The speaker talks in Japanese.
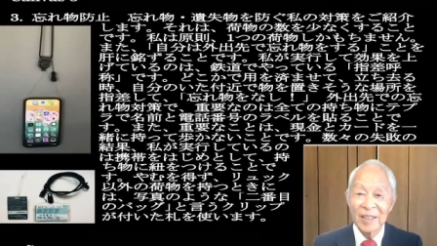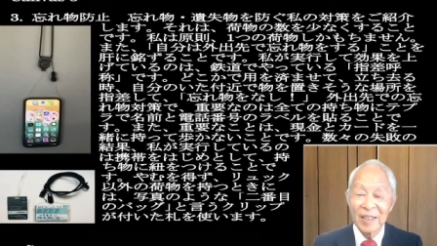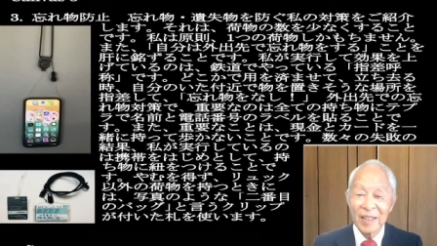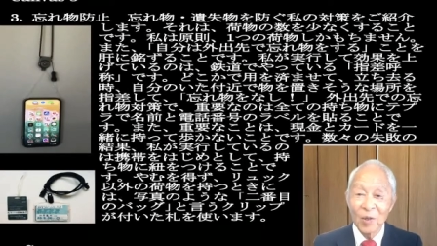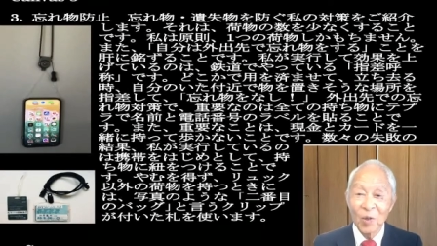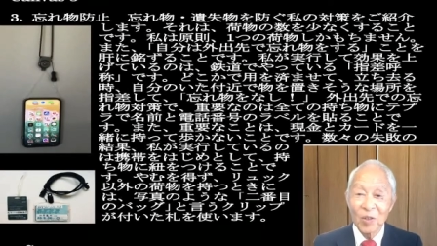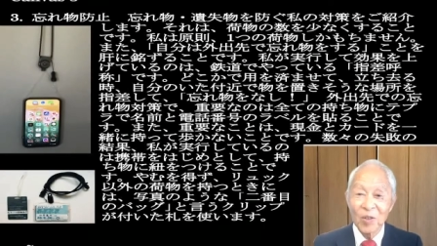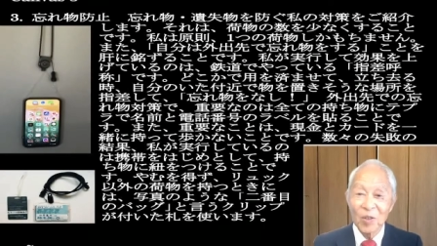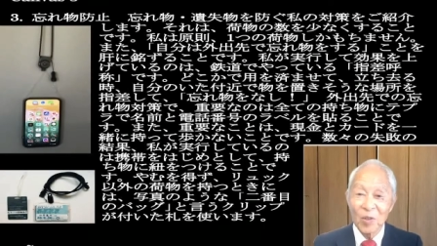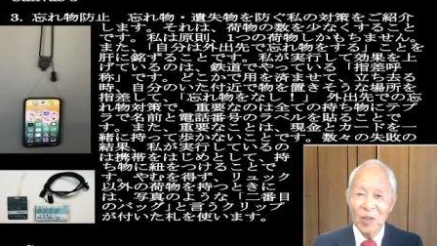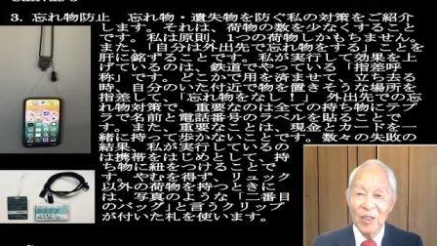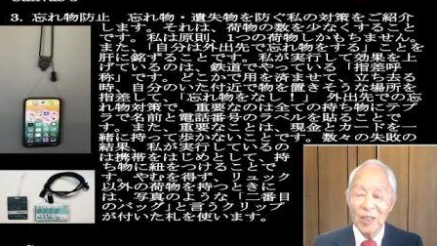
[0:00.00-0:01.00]
えこう
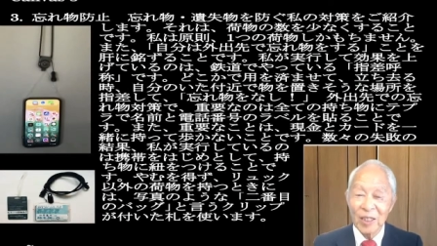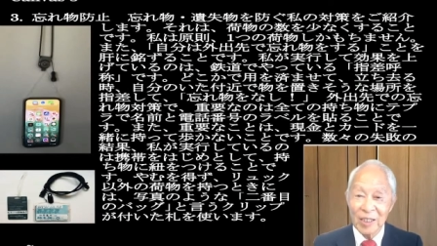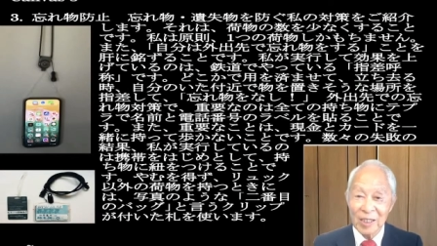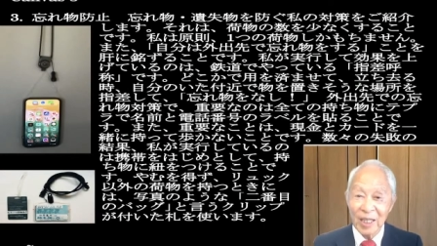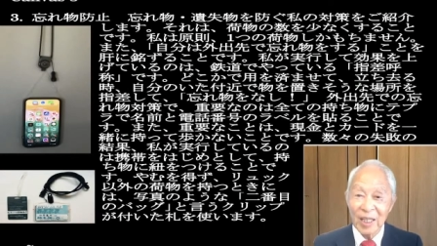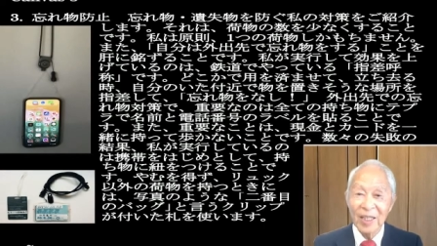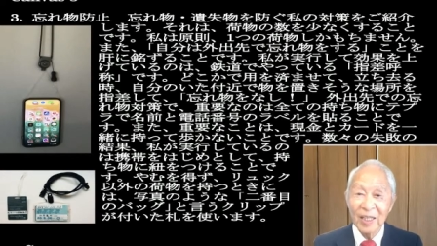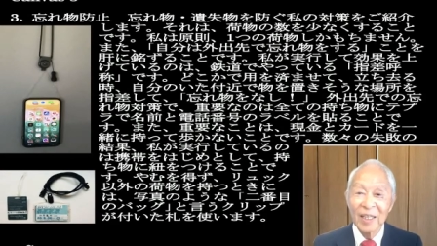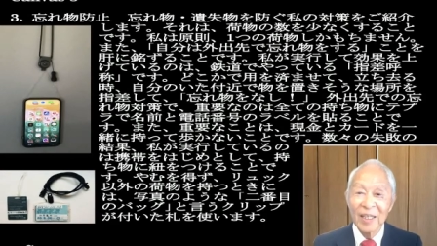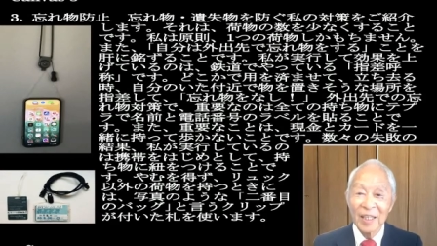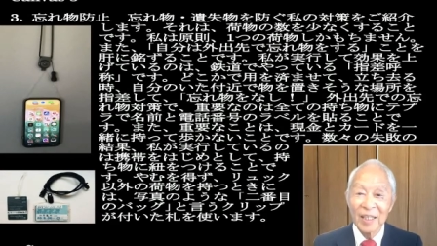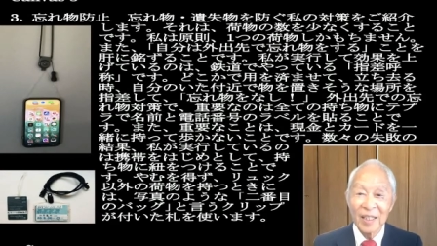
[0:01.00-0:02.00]
いう時にですね、
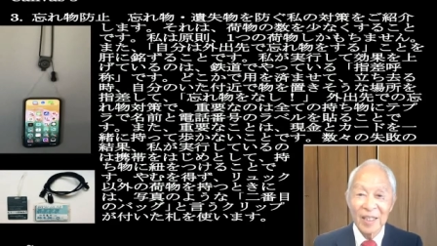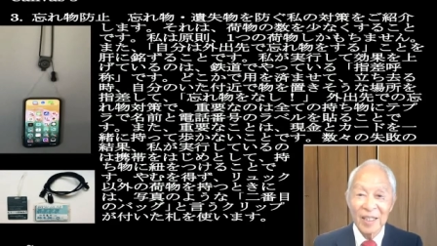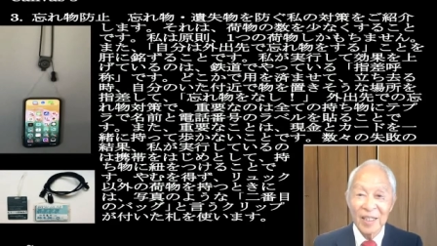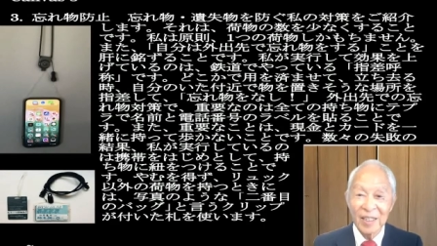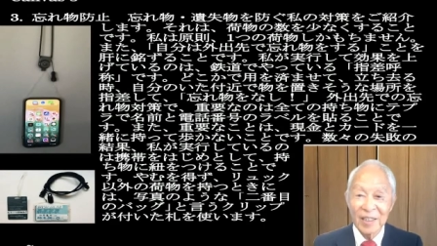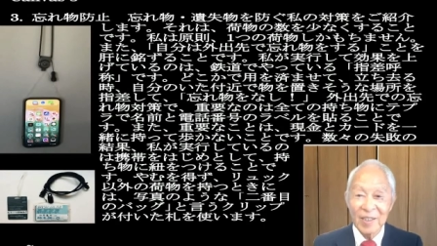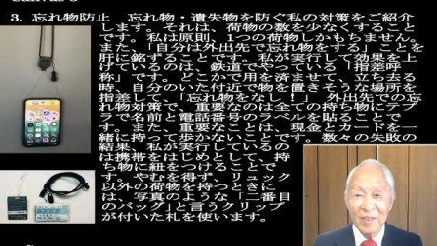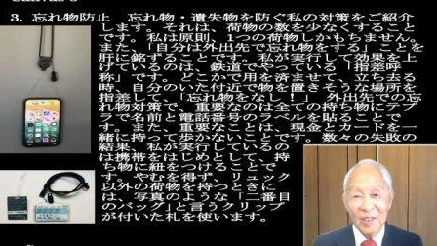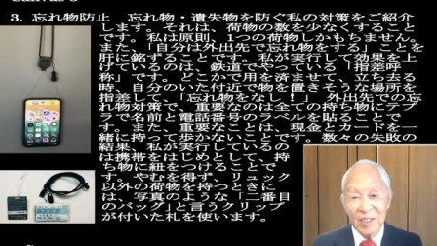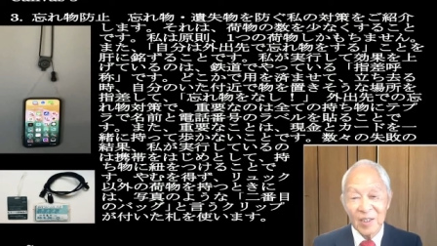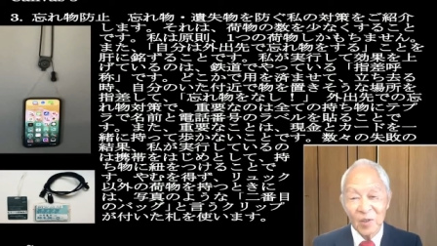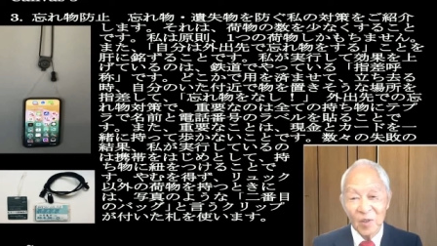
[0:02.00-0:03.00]
え
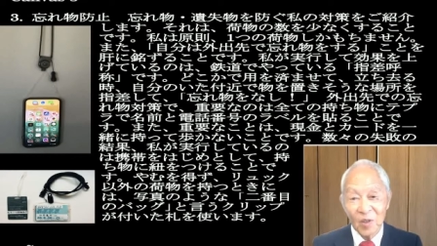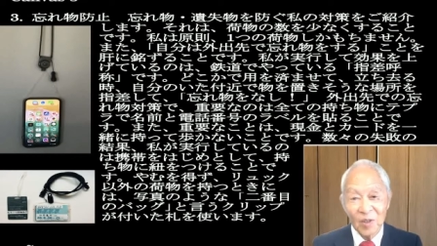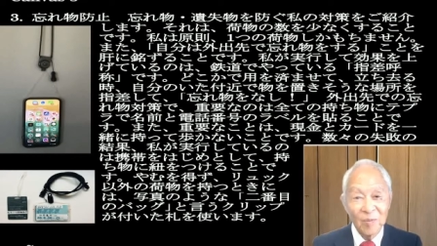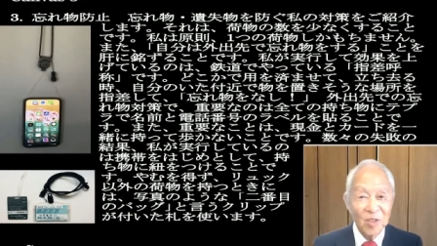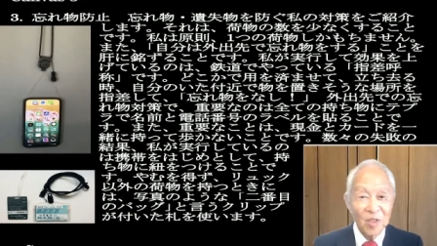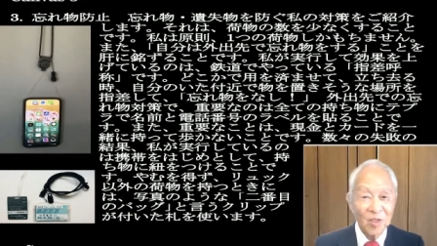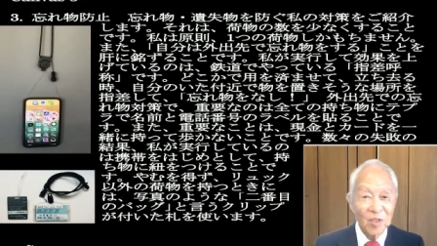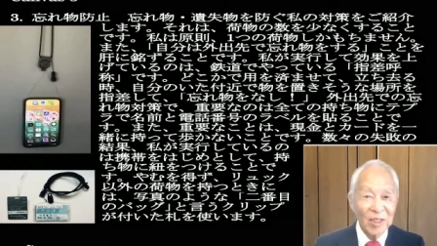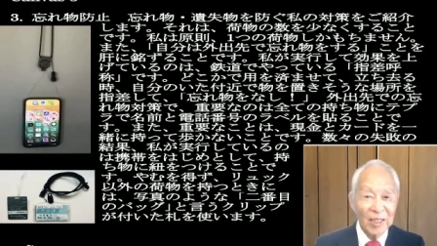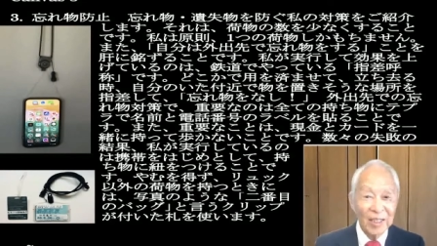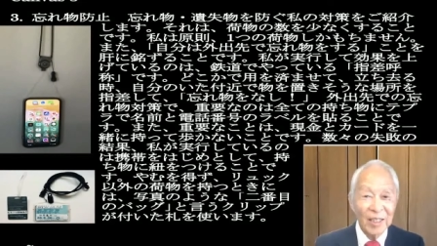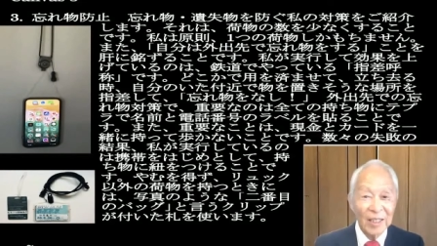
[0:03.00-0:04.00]
つい仕事に夢中
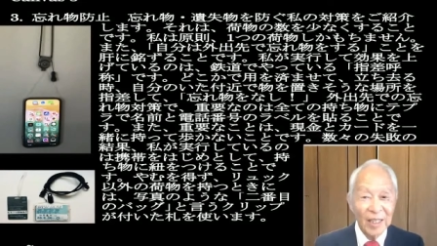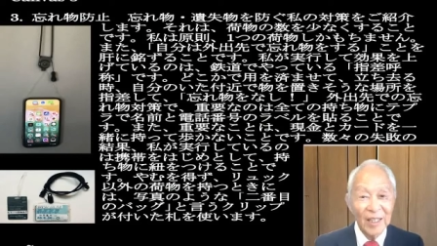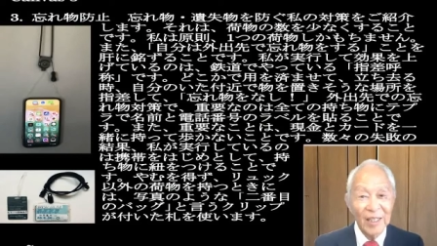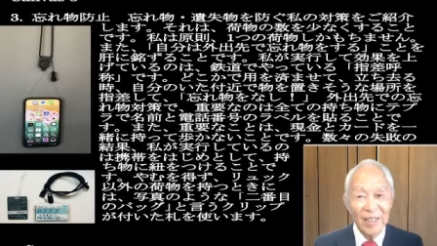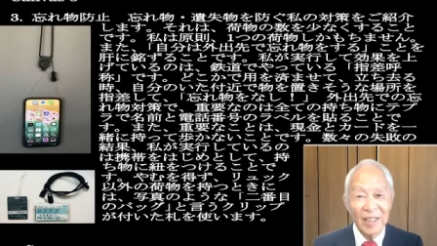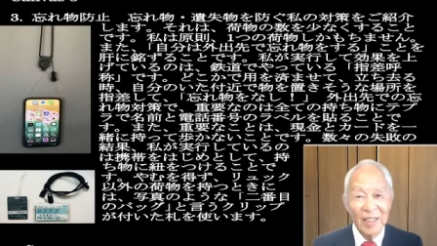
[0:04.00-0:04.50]
になってて、